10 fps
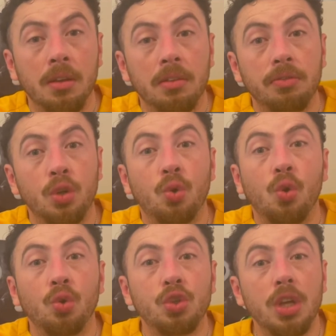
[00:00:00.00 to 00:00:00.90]

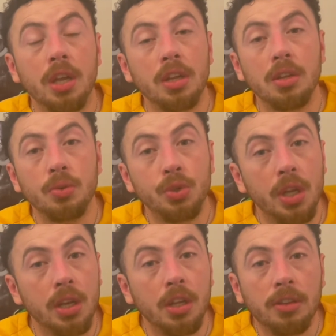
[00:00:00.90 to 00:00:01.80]
Ficou no cheirinho, o
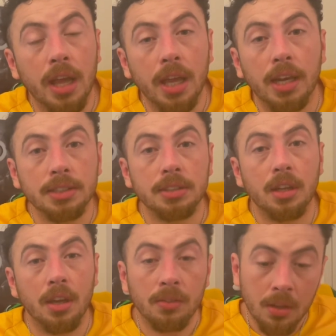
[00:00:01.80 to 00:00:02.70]
cheirinho tá
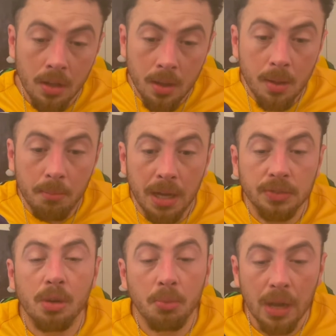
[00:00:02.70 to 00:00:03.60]
regressando. Mas
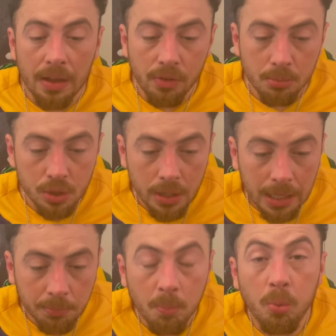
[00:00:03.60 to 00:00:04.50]
vamos lá, vamos
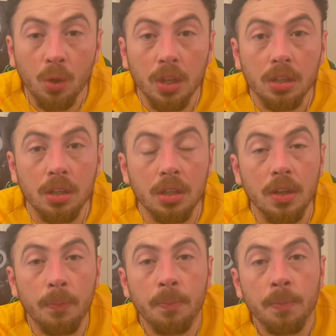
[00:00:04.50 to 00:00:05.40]
direto pro ponto aqui.
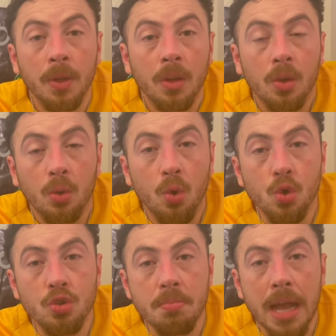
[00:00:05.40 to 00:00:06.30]

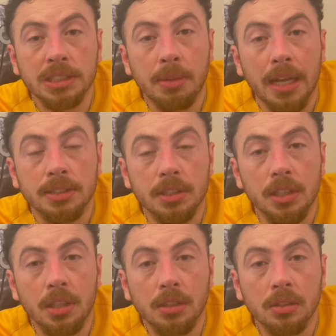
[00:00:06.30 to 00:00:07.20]
Coach Max
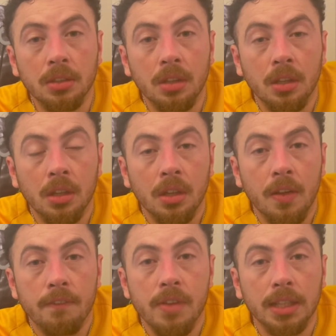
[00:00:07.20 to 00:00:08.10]
Brasília,
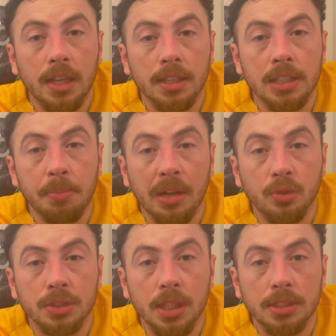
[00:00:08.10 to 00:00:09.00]
vai trazer para
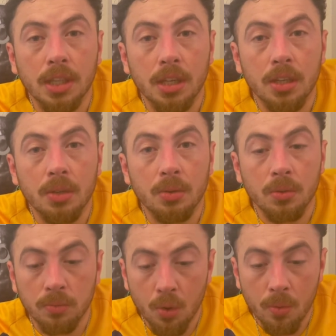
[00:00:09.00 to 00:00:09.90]
vocês aí,
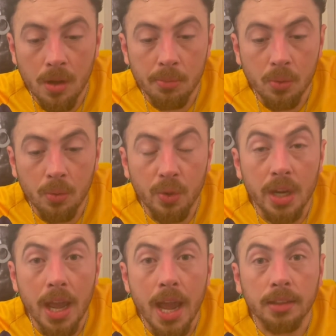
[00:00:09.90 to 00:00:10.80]
vamos
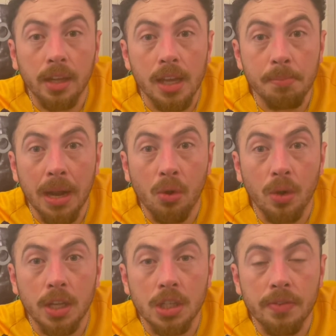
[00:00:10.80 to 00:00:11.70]
react aí para a
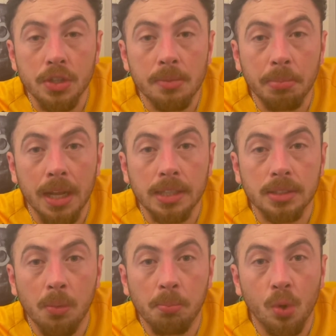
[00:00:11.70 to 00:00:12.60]
coletiva de
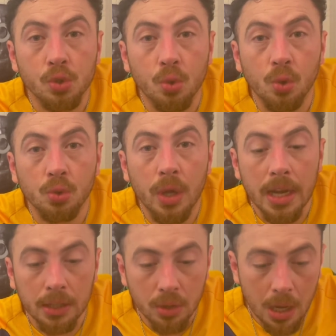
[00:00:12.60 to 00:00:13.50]
imprensa, o pós-jogo do
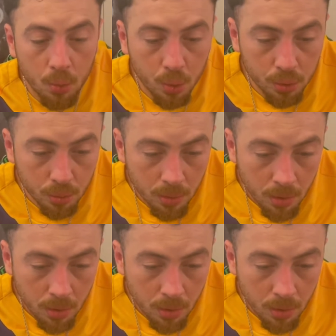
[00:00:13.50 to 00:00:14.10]
Renato Gaúcho.